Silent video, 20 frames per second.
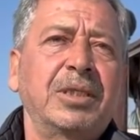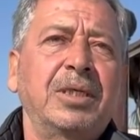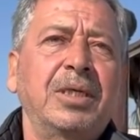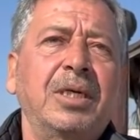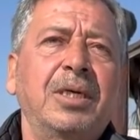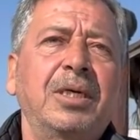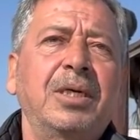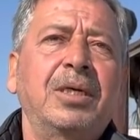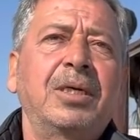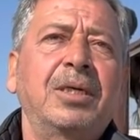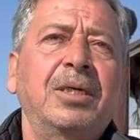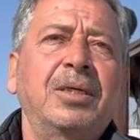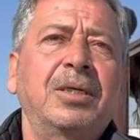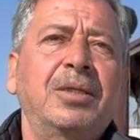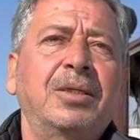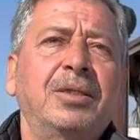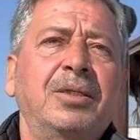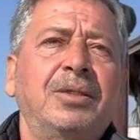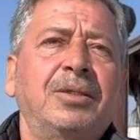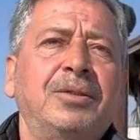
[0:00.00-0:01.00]
Kuşların
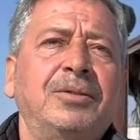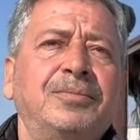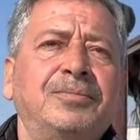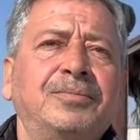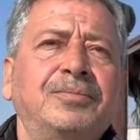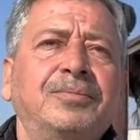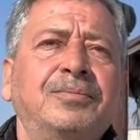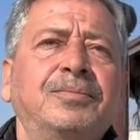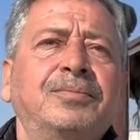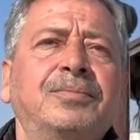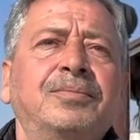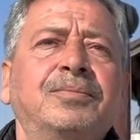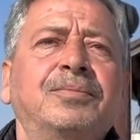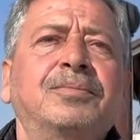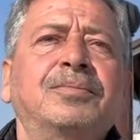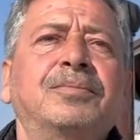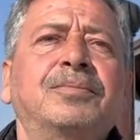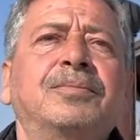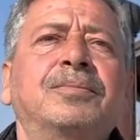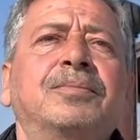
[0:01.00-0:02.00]
e, tarzları birbirine
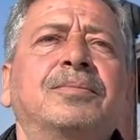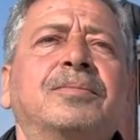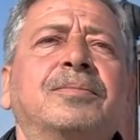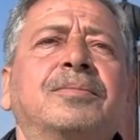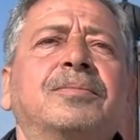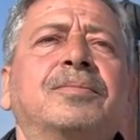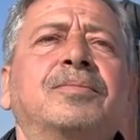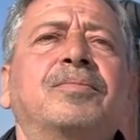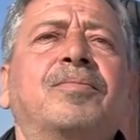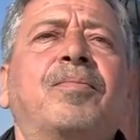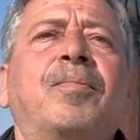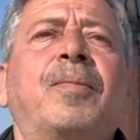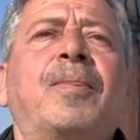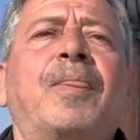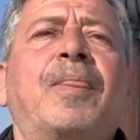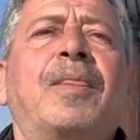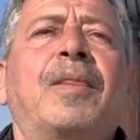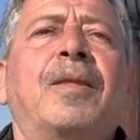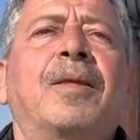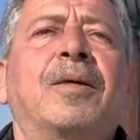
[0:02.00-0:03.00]
benzeyen kuşların
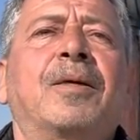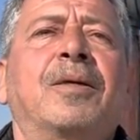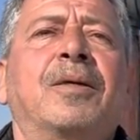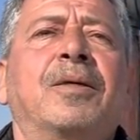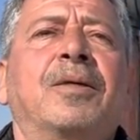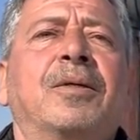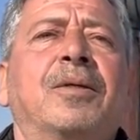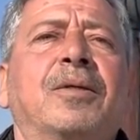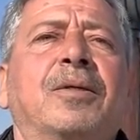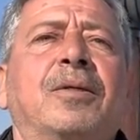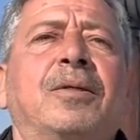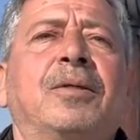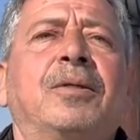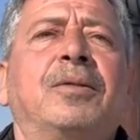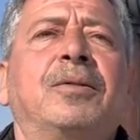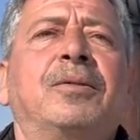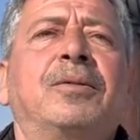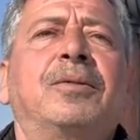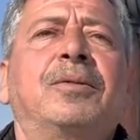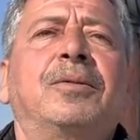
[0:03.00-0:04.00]
birbirine eşleyelim.
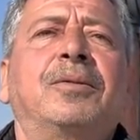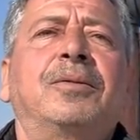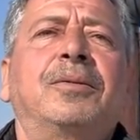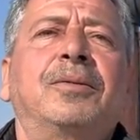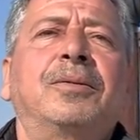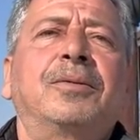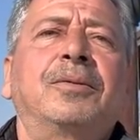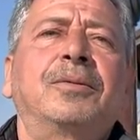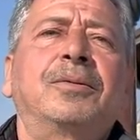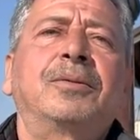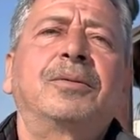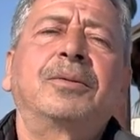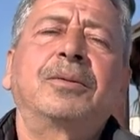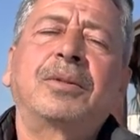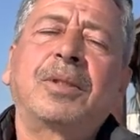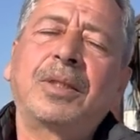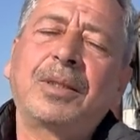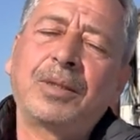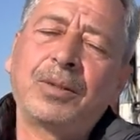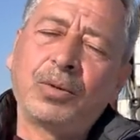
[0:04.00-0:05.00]

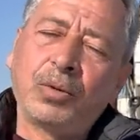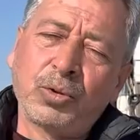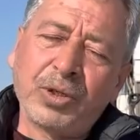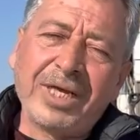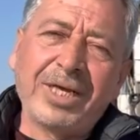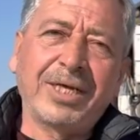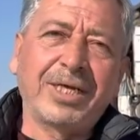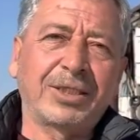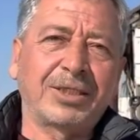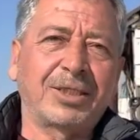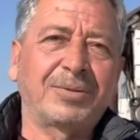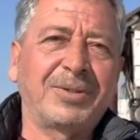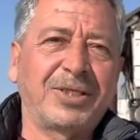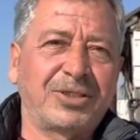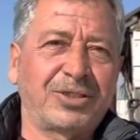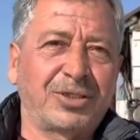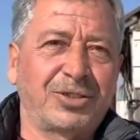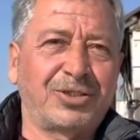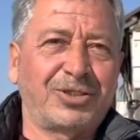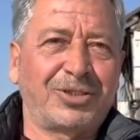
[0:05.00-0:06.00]
Oraya getirmeye
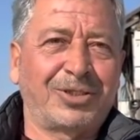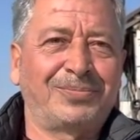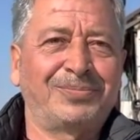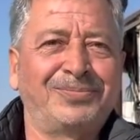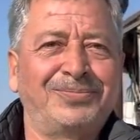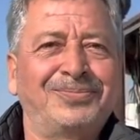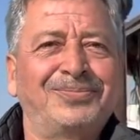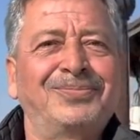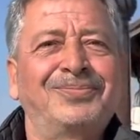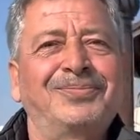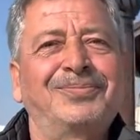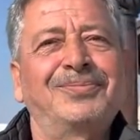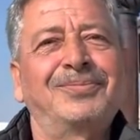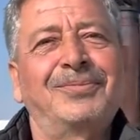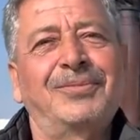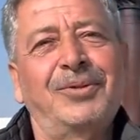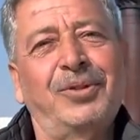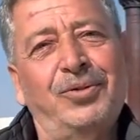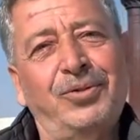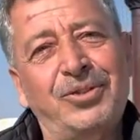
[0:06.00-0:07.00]
çalışacağım. Tamam.
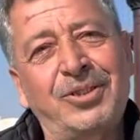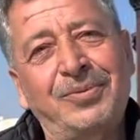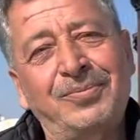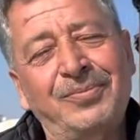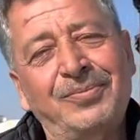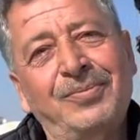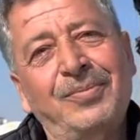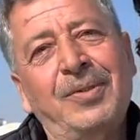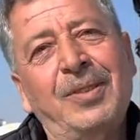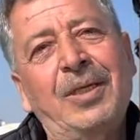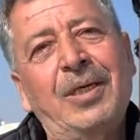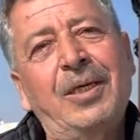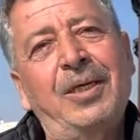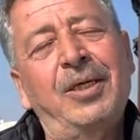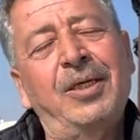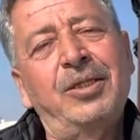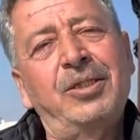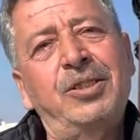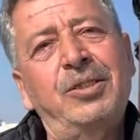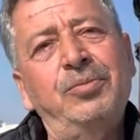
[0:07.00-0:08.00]
Hocam.
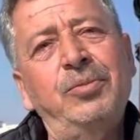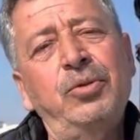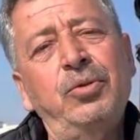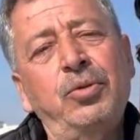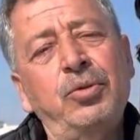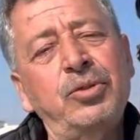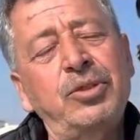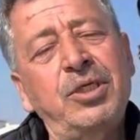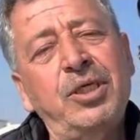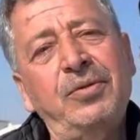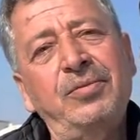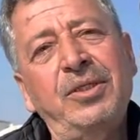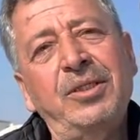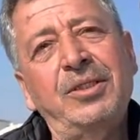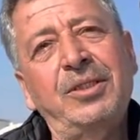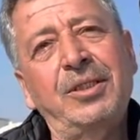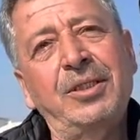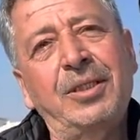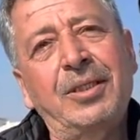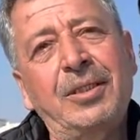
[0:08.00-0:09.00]
Tamam. Şimdi Oscar
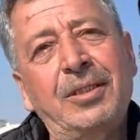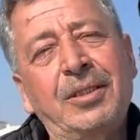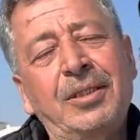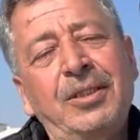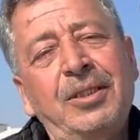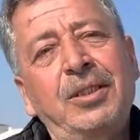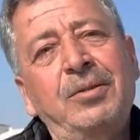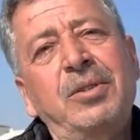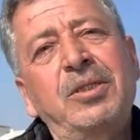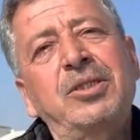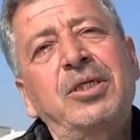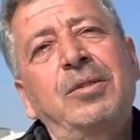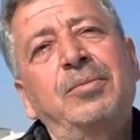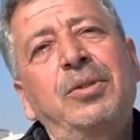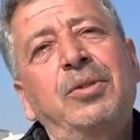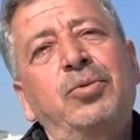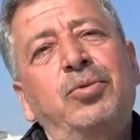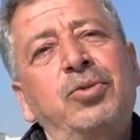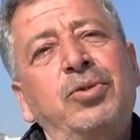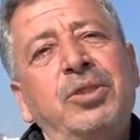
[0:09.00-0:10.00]
Vedat'la Yılmaz
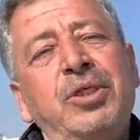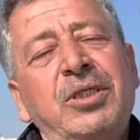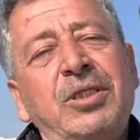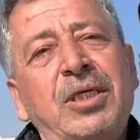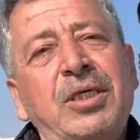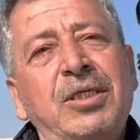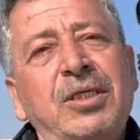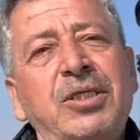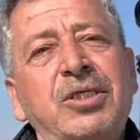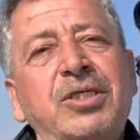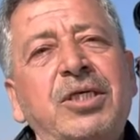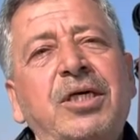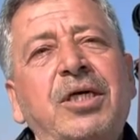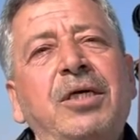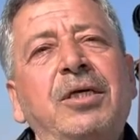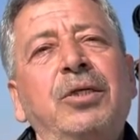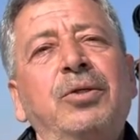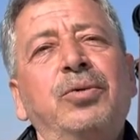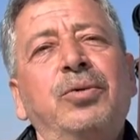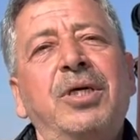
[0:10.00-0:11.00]
abinin kuşlarından kısa
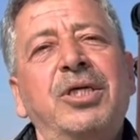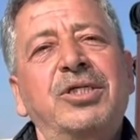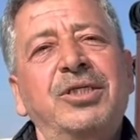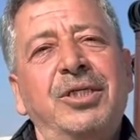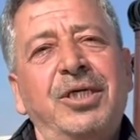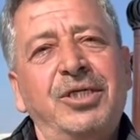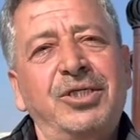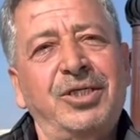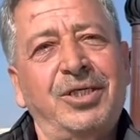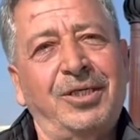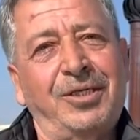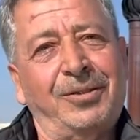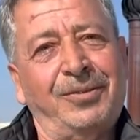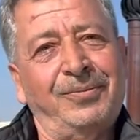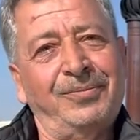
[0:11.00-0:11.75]
gagalı güvercinler çıkar.